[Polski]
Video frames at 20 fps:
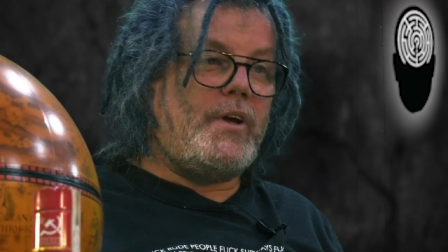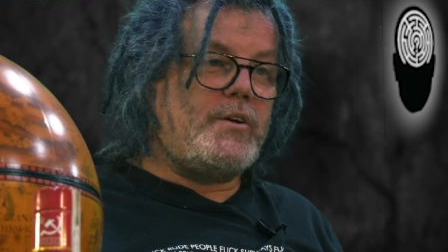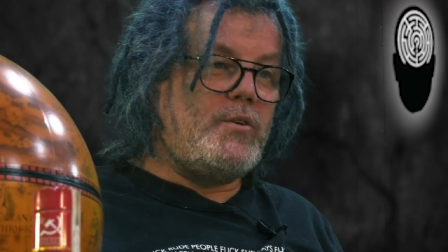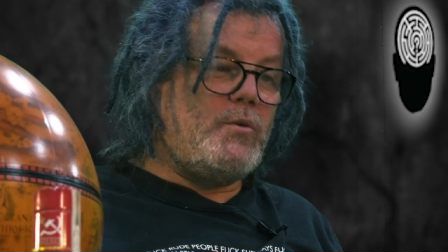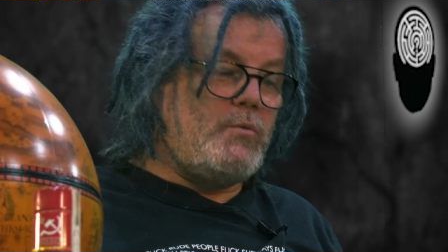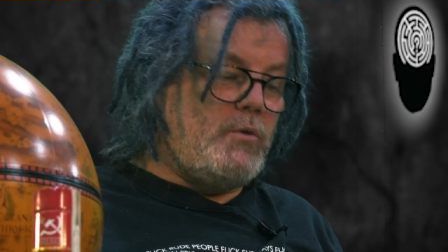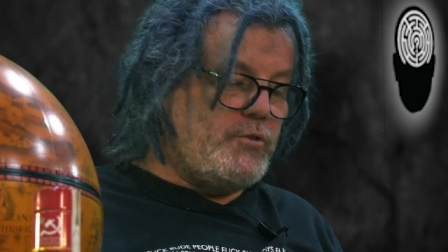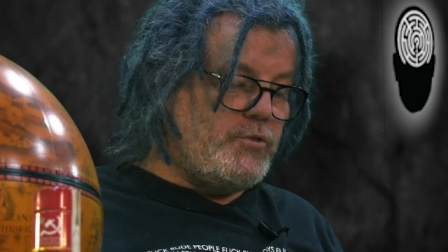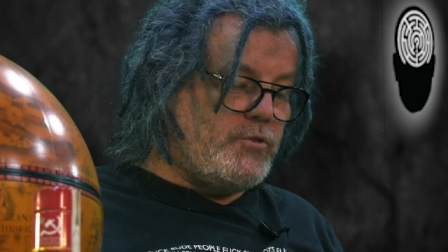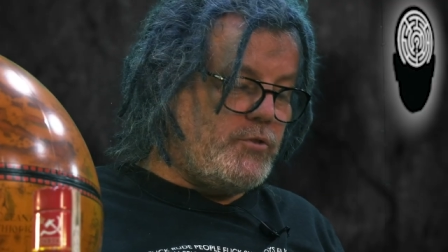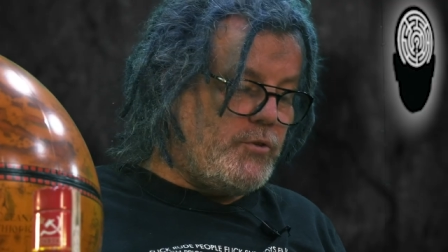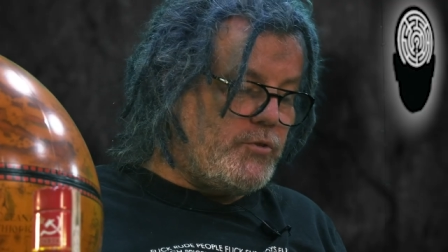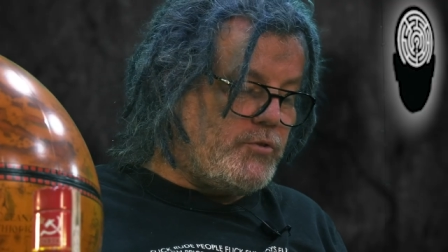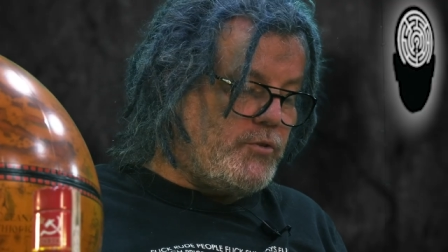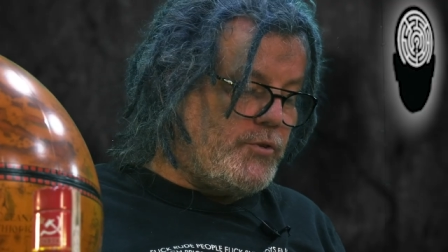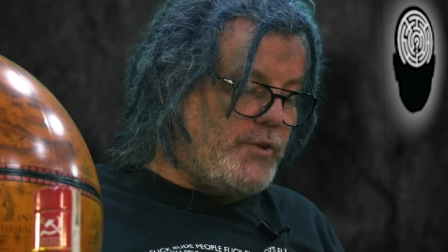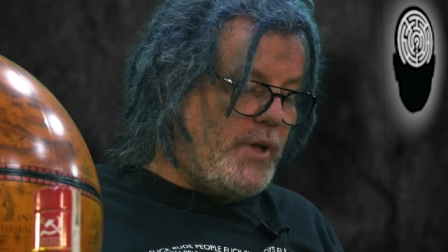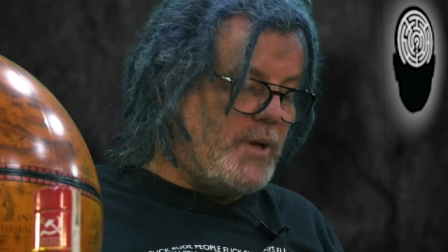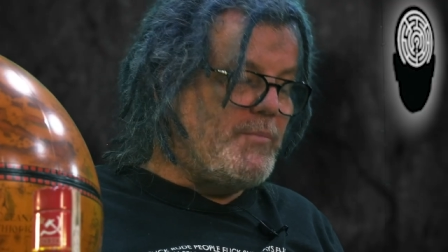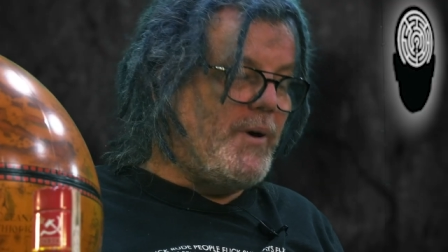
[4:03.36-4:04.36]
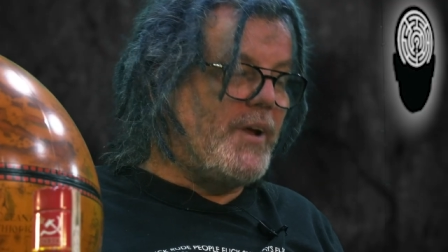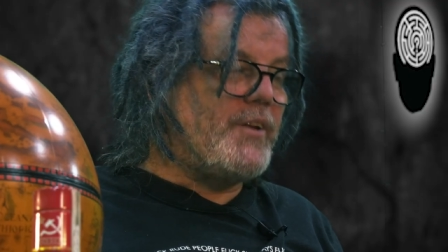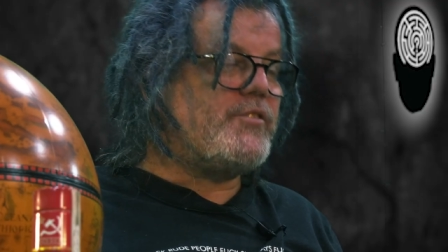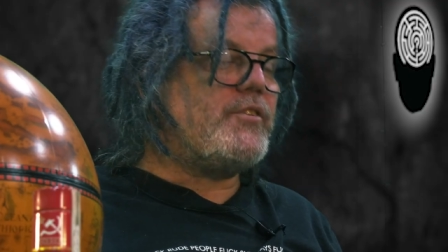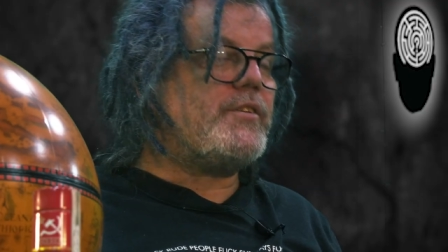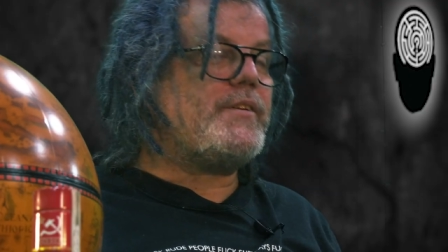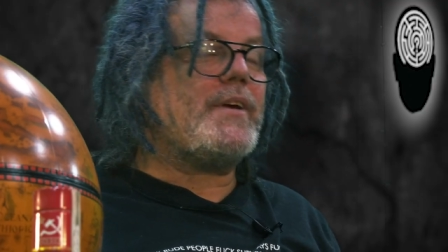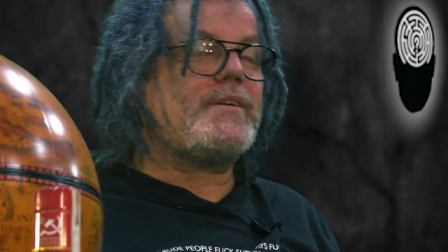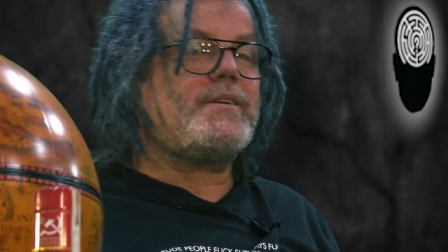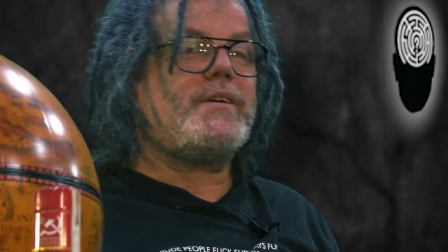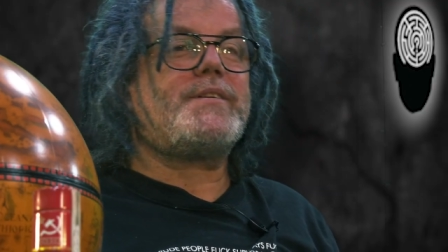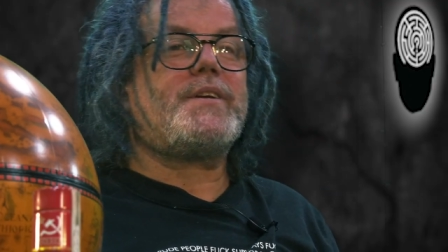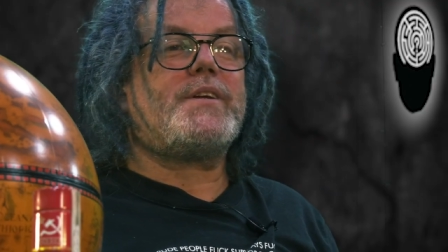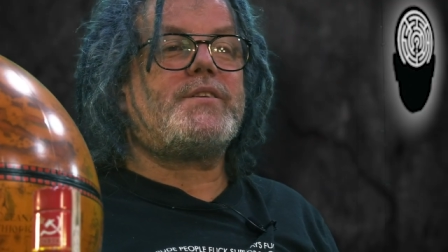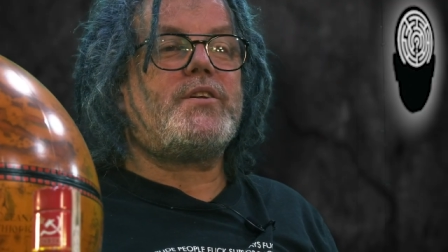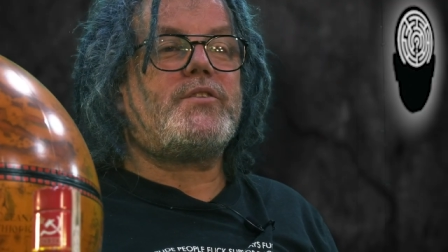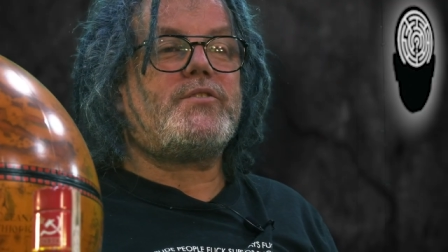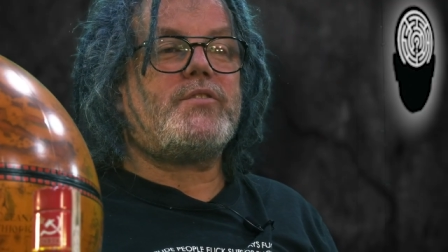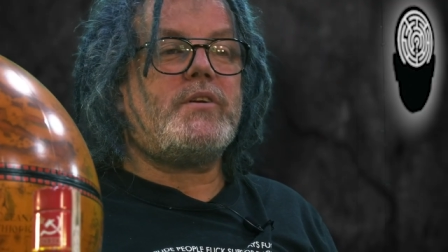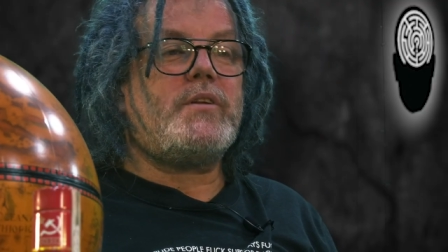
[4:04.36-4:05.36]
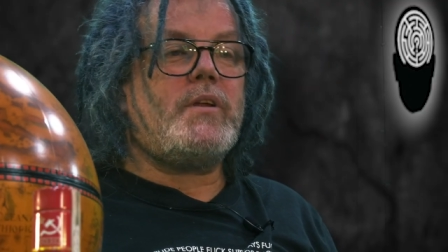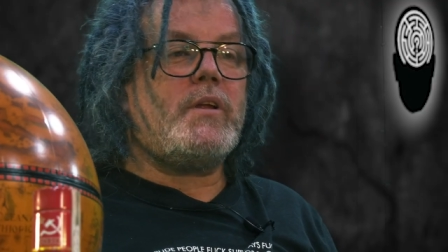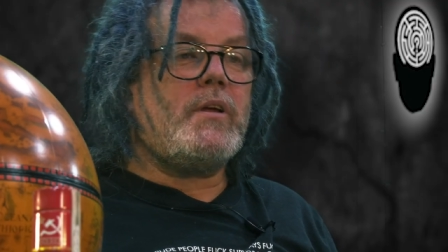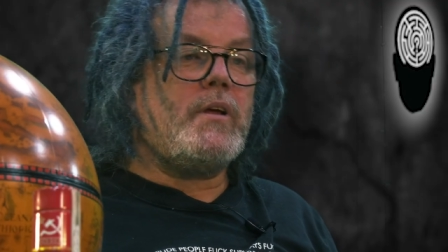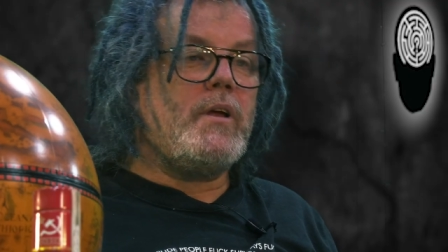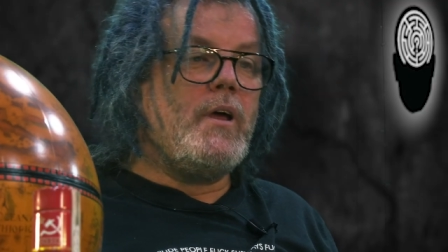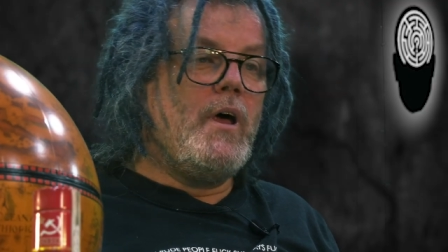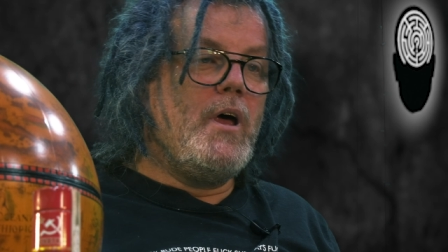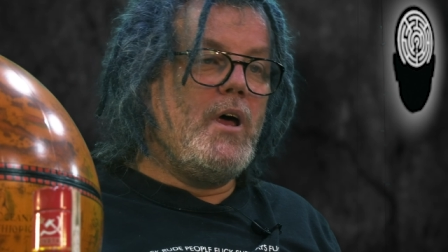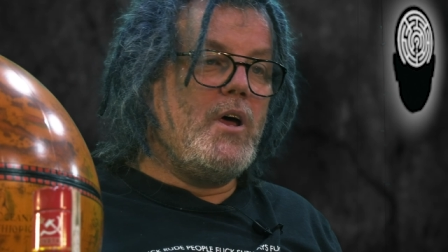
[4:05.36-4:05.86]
tajną łączność. No, najbardziej takie tradycyjne